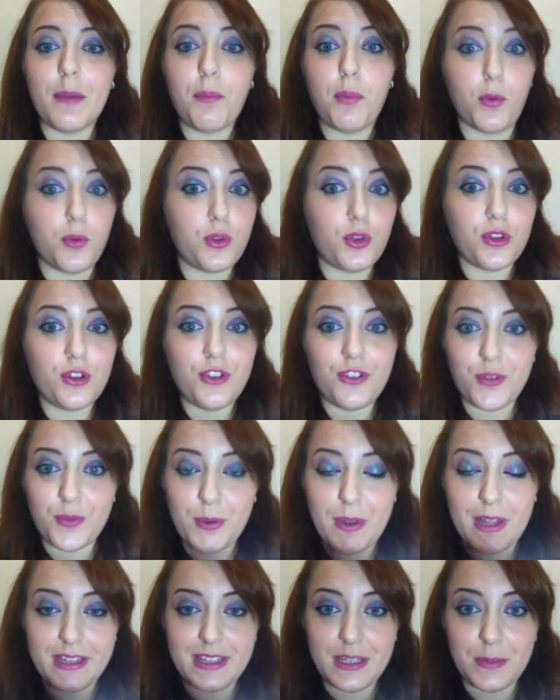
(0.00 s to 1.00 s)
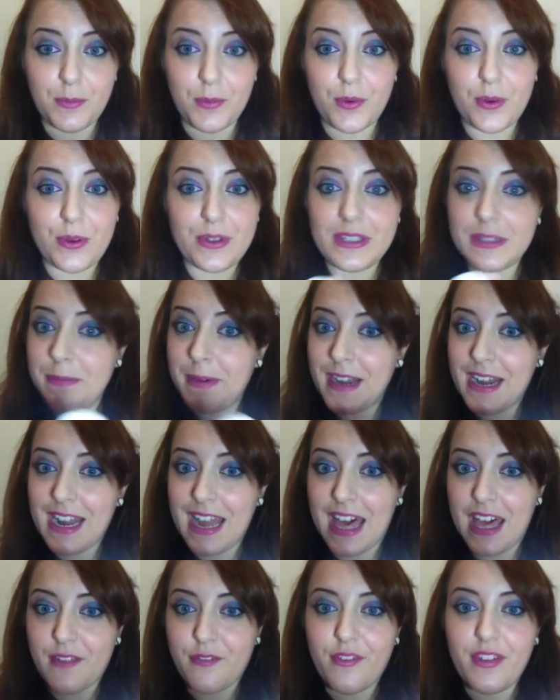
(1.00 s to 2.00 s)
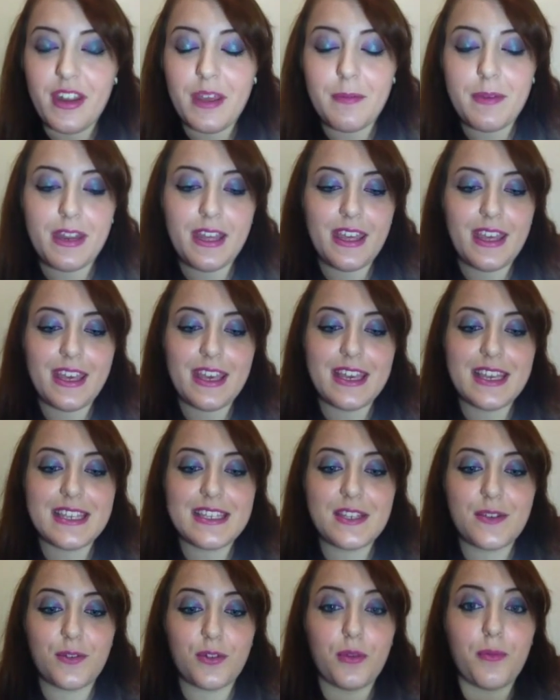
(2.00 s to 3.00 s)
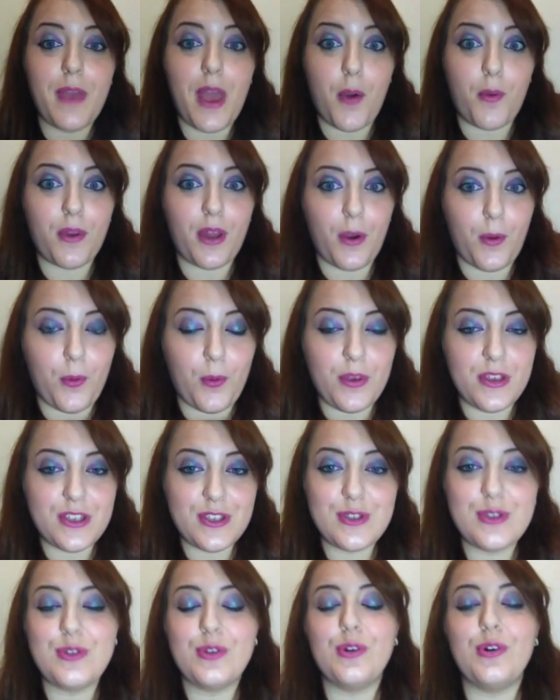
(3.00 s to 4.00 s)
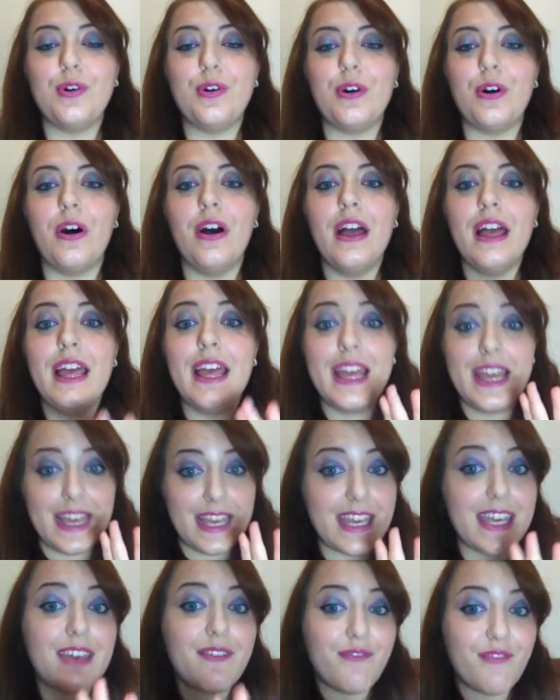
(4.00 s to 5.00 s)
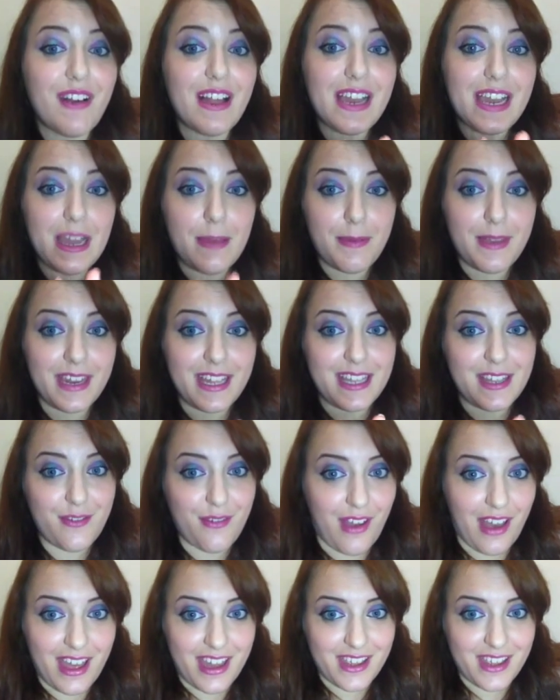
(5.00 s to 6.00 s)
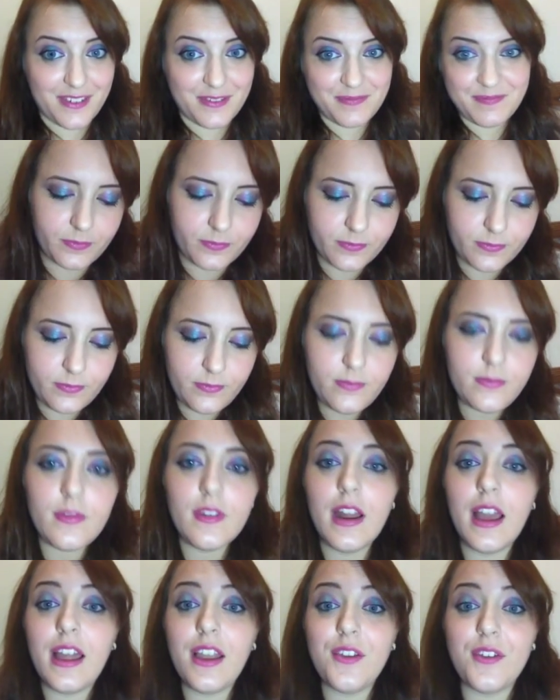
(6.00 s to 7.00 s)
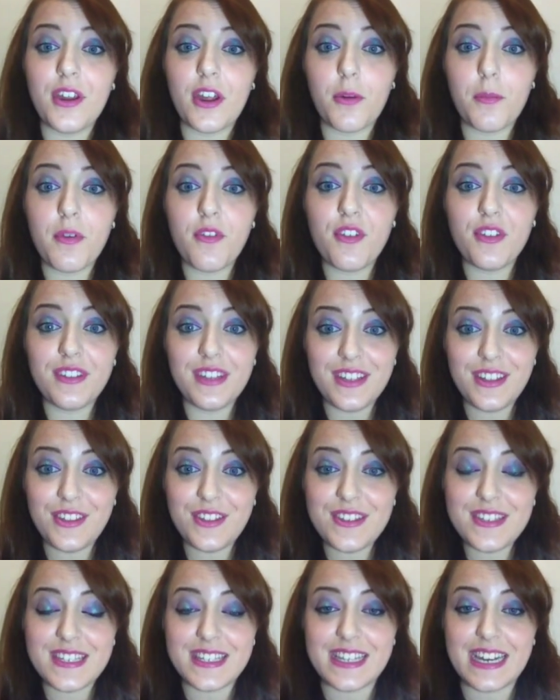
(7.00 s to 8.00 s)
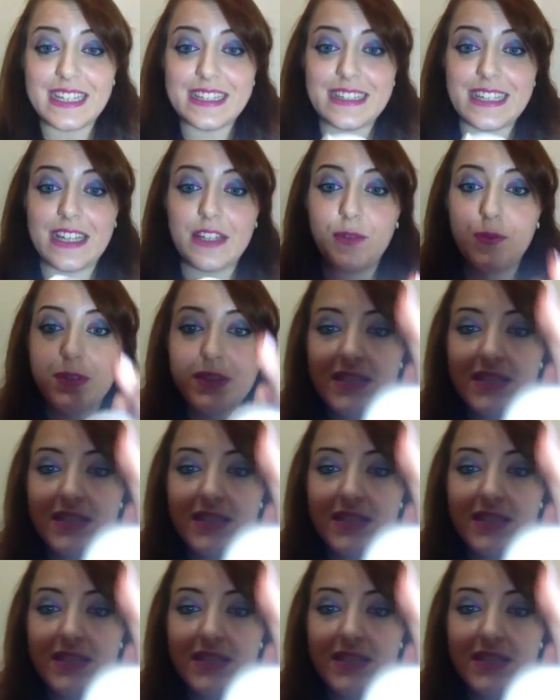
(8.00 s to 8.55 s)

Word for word: appunto ho deciso un attimo di parlarvene perché secondo me è un acquisto che vale la pena di fare. Allora, come vi ho detto, si tratta di un